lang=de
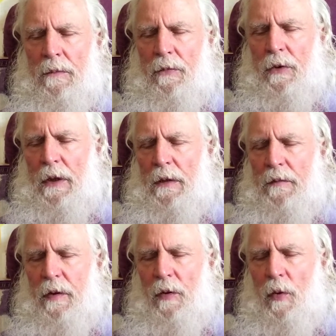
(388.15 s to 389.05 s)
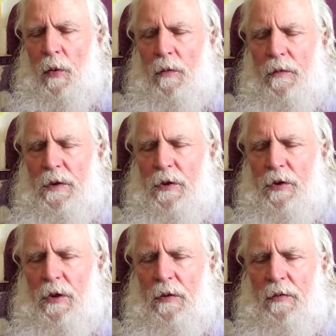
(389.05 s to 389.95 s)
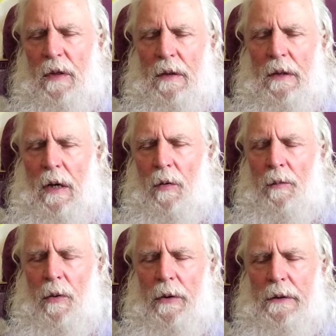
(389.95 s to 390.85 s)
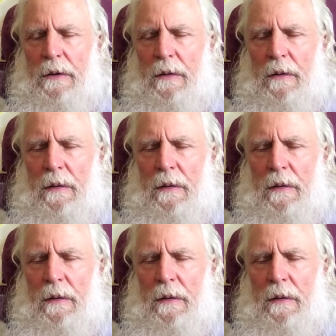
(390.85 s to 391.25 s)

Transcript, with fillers: Viele Theologen, Wissenschaftler glauben heute,